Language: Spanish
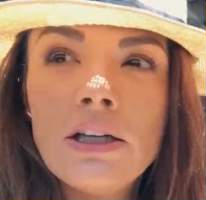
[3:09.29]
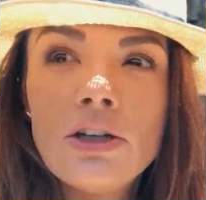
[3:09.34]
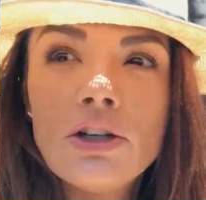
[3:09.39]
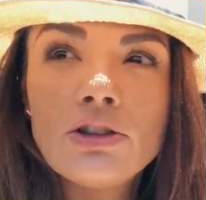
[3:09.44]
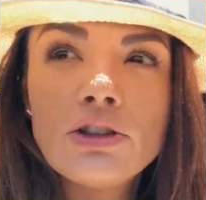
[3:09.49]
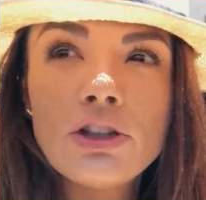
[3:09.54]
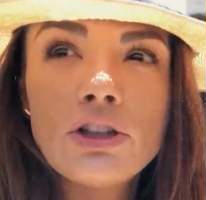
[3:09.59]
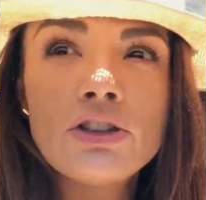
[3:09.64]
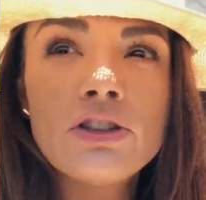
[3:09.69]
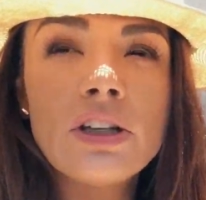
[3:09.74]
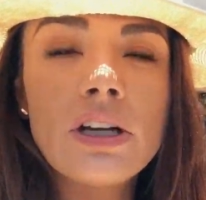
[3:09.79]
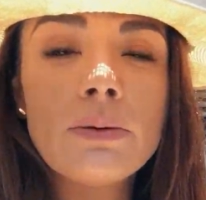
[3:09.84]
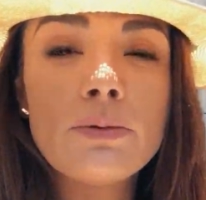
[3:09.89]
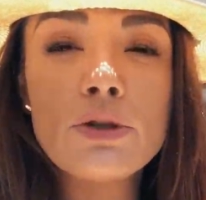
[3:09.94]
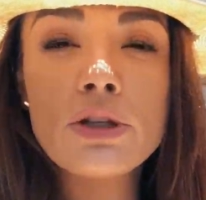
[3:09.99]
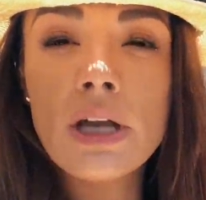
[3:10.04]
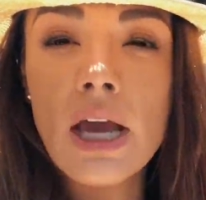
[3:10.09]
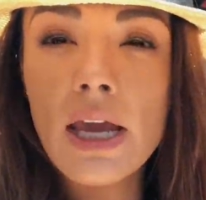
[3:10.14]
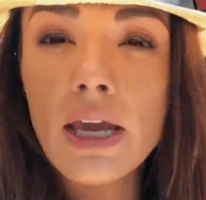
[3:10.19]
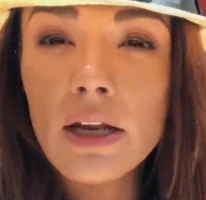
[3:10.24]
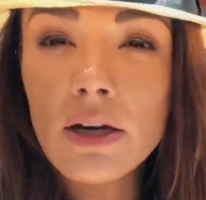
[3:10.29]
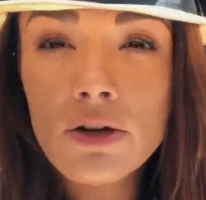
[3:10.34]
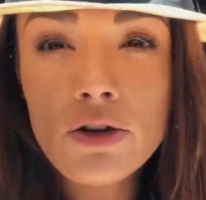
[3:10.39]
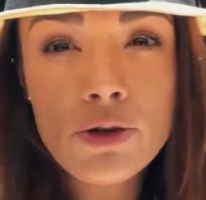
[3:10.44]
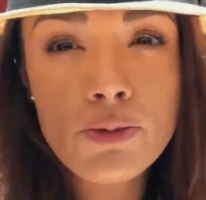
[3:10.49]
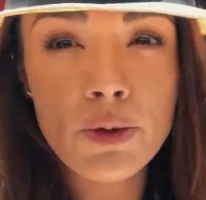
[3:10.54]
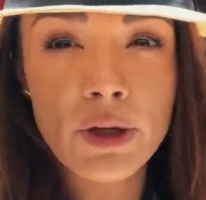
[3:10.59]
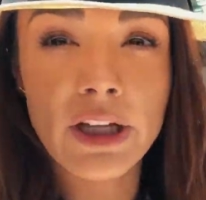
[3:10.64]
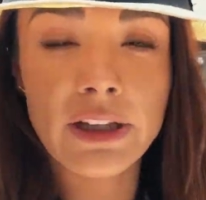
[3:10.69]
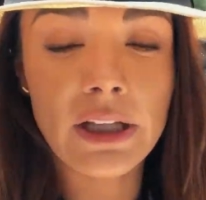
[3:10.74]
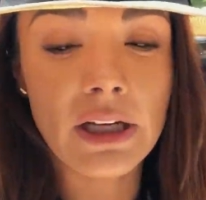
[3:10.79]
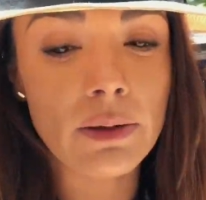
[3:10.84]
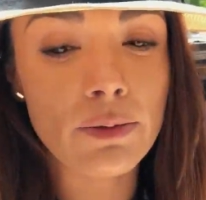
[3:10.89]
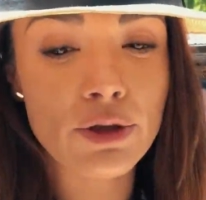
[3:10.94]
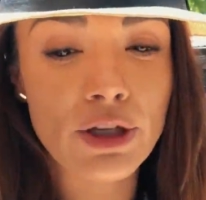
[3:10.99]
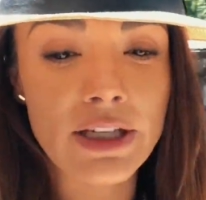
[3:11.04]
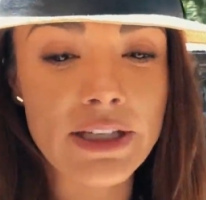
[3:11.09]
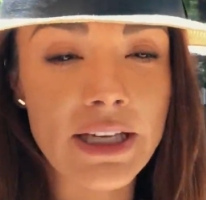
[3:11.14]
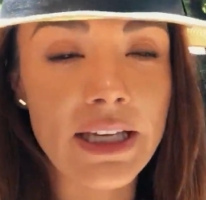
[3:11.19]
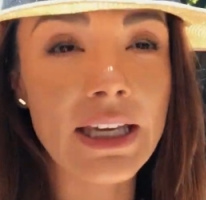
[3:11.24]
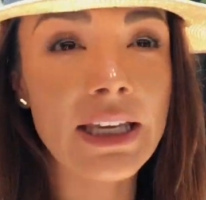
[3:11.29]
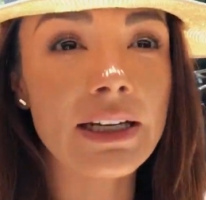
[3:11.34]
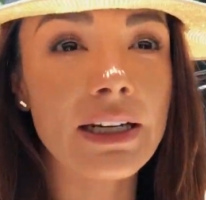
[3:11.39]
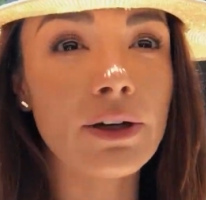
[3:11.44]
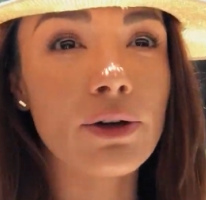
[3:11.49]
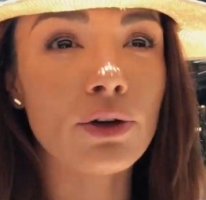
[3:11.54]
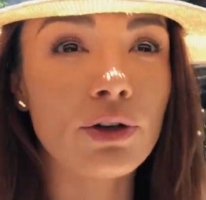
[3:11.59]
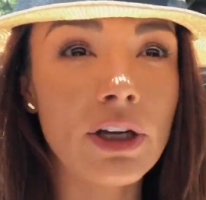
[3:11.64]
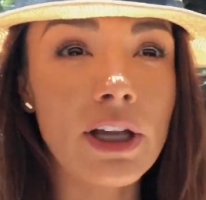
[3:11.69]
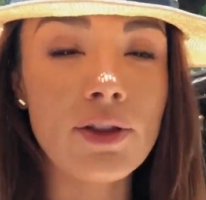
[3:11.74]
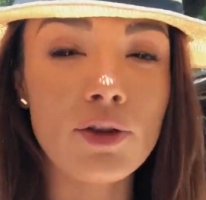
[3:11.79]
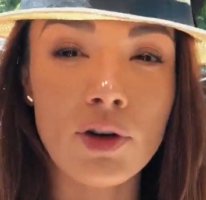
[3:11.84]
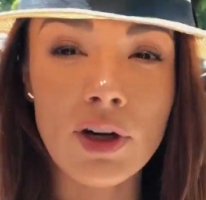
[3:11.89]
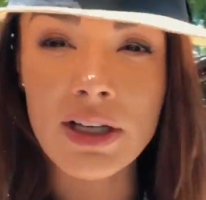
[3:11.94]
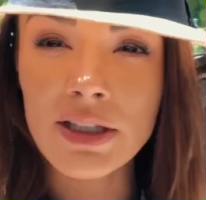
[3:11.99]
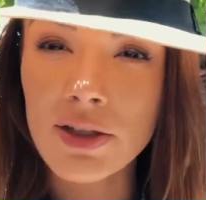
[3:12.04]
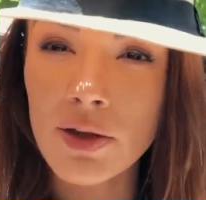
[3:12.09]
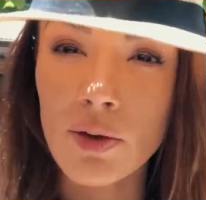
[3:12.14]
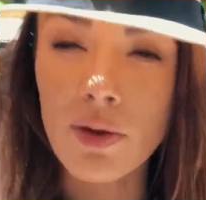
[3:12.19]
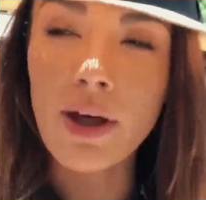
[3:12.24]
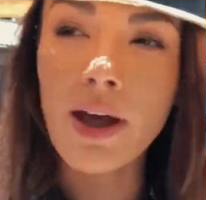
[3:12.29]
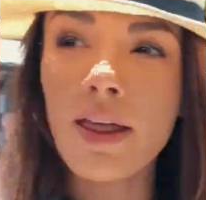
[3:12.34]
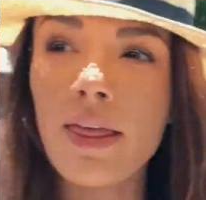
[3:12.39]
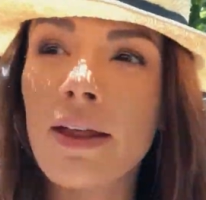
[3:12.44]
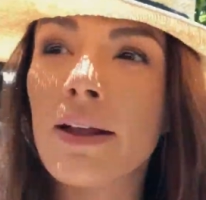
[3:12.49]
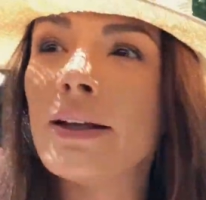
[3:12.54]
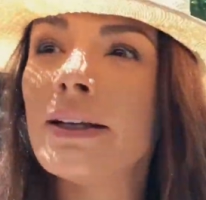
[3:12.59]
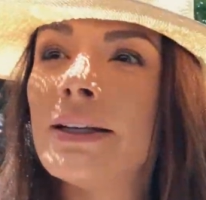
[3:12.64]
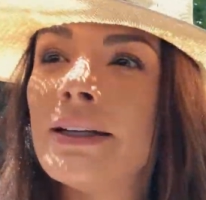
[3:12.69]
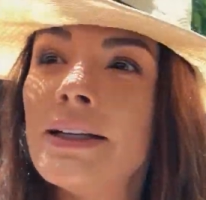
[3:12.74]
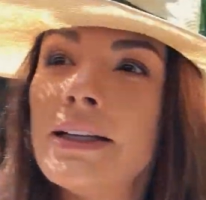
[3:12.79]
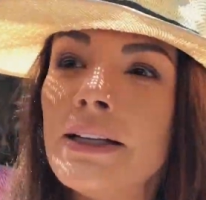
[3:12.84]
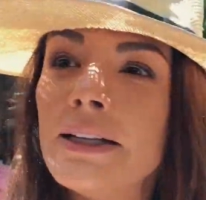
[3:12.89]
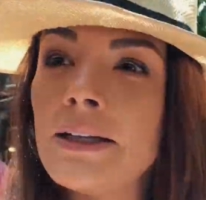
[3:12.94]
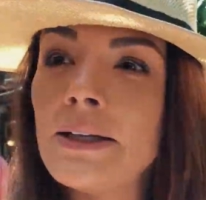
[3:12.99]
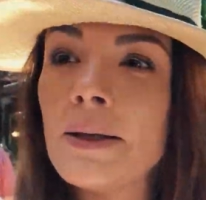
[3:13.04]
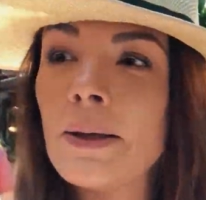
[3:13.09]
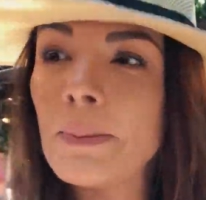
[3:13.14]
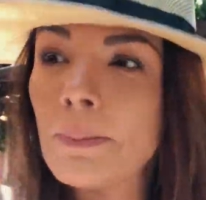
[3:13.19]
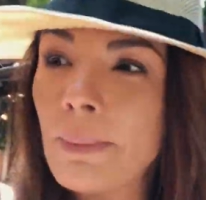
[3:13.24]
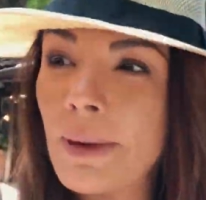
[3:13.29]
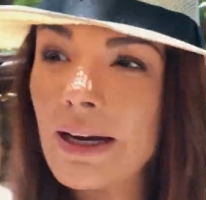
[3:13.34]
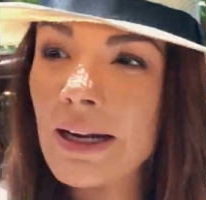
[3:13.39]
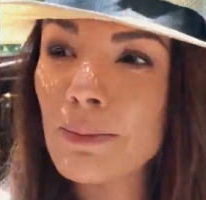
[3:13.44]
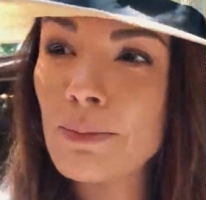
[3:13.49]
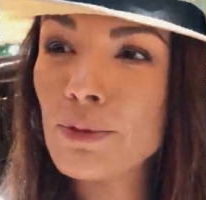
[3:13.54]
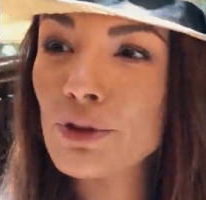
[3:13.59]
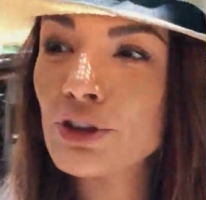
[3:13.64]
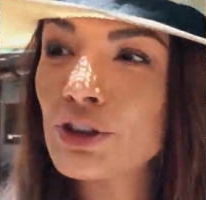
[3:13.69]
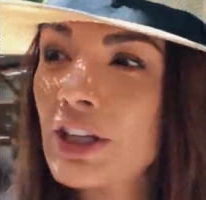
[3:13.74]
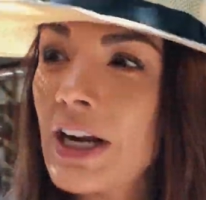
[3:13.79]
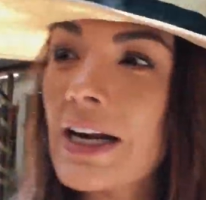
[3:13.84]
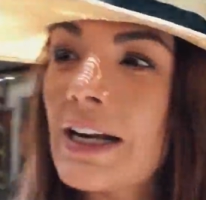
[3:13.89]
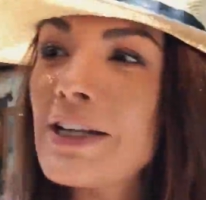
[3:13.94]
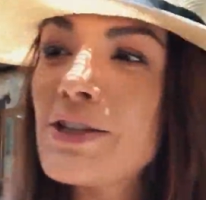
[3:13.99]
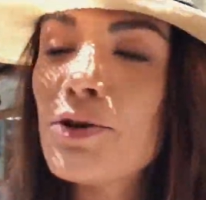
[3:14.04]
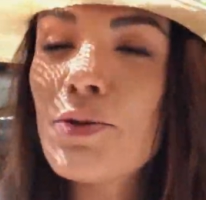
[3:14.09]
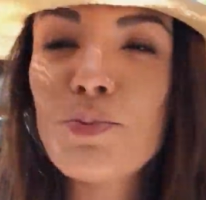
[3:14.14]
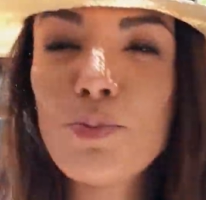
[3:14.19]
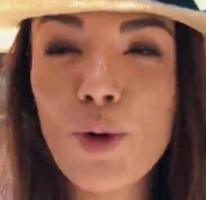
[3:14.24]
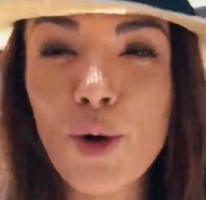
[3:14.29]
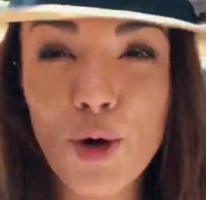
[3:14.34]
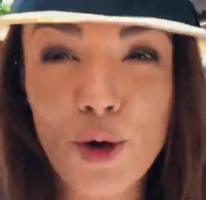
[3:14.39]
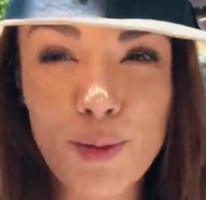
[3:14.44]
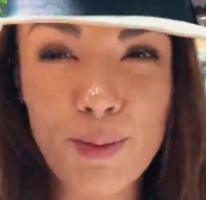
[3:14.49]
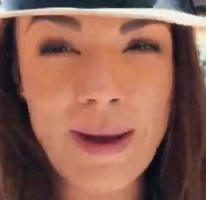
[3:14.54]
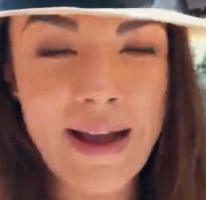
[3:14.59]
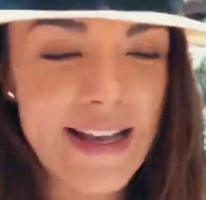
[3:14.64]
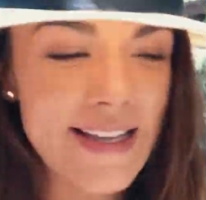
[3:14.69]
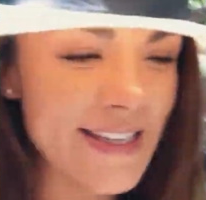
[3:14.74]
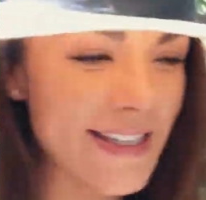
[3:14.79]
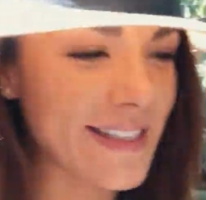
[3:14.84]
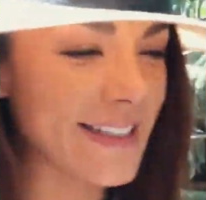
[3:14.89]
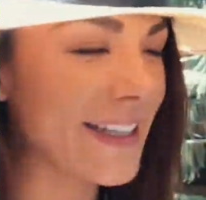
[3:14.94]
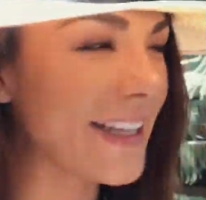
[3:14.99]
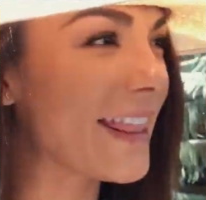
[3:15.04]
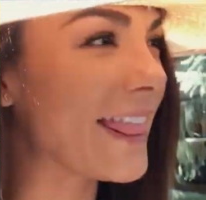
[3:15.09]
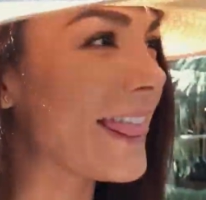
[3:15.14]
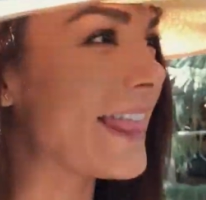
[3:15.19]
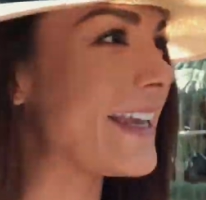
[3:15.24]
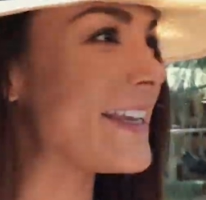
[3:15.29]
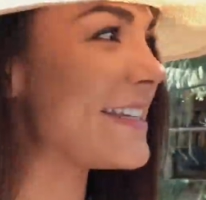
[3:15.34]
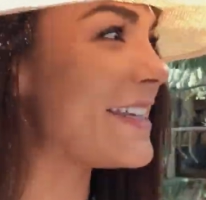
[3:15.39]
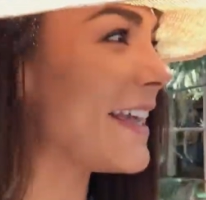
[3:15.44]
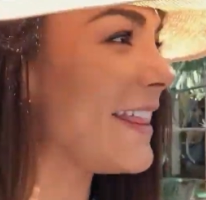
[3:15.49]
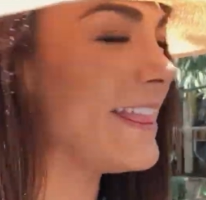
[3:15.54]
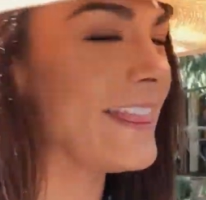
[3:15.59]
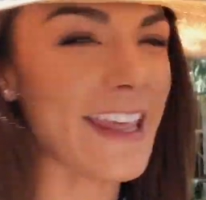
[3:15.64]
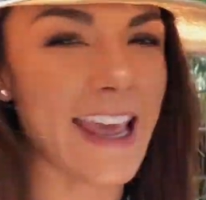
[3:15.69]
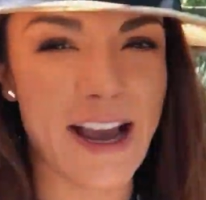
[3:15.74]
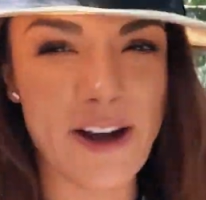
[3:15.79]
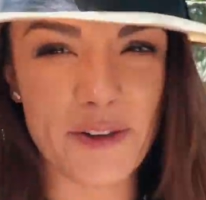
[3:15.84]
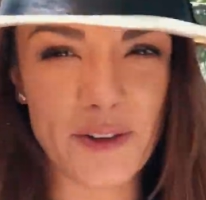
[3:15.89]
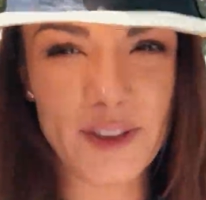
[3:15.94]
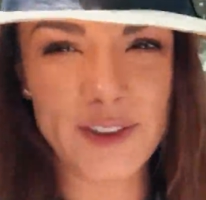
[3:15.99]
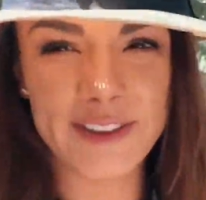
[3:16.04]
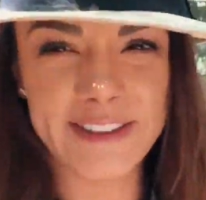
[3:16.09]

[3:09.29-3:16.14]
Nosotros tenemos que irnos porque tenemos que seguir recorriendo la ciudad para mostrarles un poco más de Santiago.